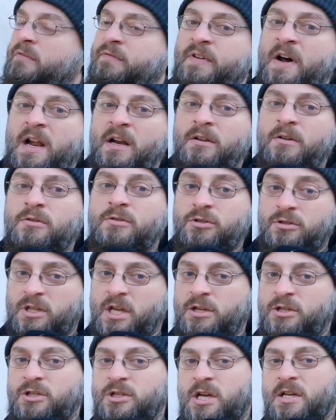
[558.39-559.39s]
walnąć
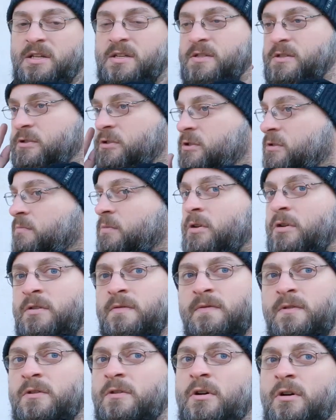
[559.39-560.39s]
też jak jest zimno i
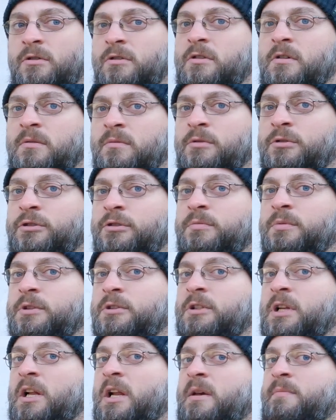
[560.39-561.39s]
wilgotno musi
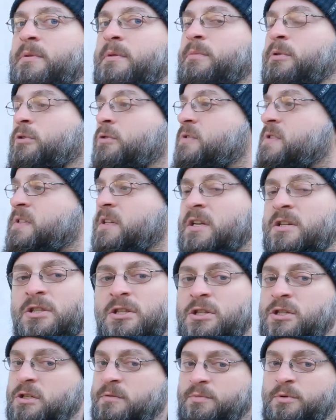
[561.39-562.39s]
być najlepiej, bo to
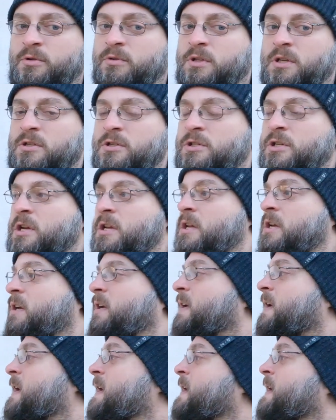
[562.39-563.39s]
strasznie szybko tężeje.
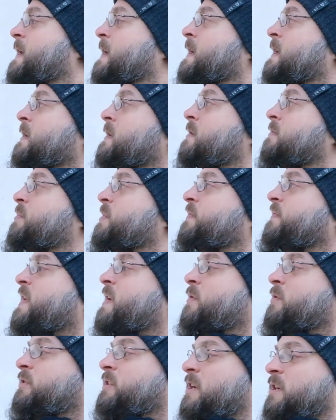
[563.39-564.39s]

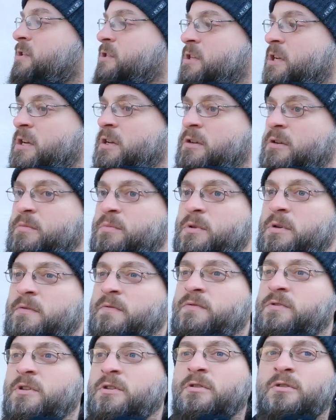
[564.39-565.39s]
Bywało tak, że jak robiłem
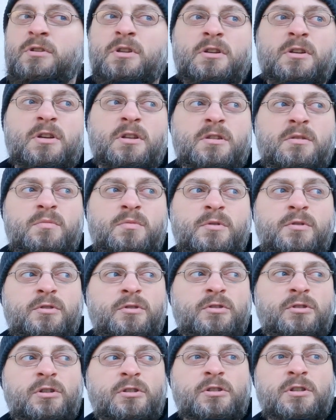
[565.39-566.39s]
w dzień, kiedy było
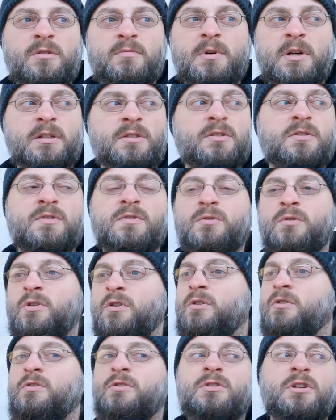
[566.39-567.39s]
troszeczkę bardziej
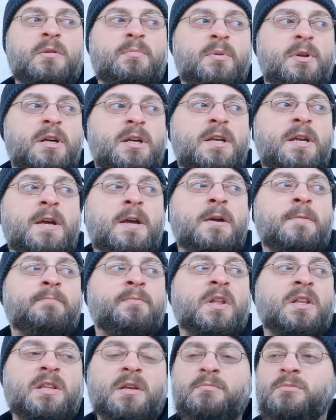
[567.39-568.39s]
sucho i cieplej,
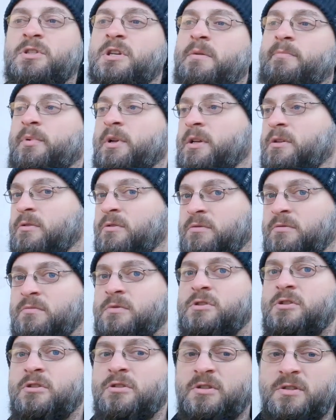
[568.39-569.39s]
no tam cieplej, no
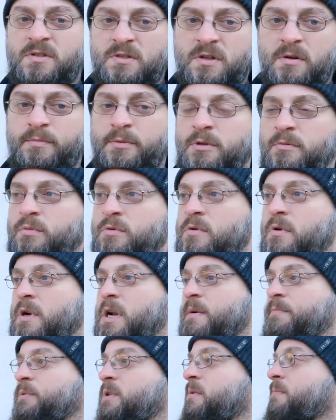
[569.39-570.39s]
10 stopni było
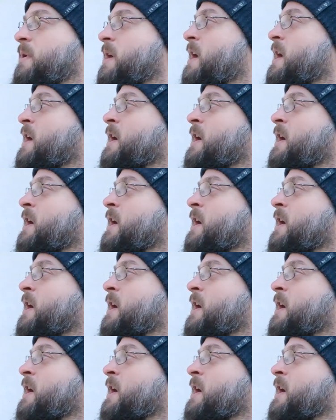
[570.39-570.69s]
raptem,